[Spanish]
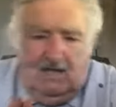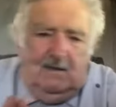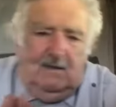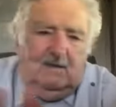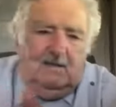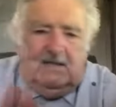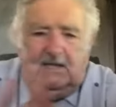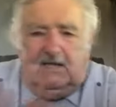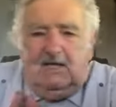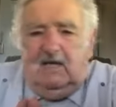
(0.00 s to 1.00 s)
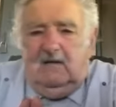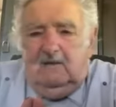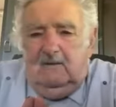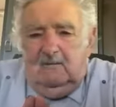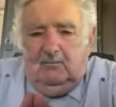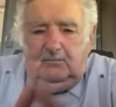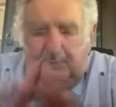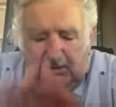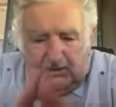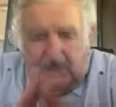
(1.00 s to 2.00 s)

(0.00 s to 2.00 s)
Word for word: eh, etcétera, pero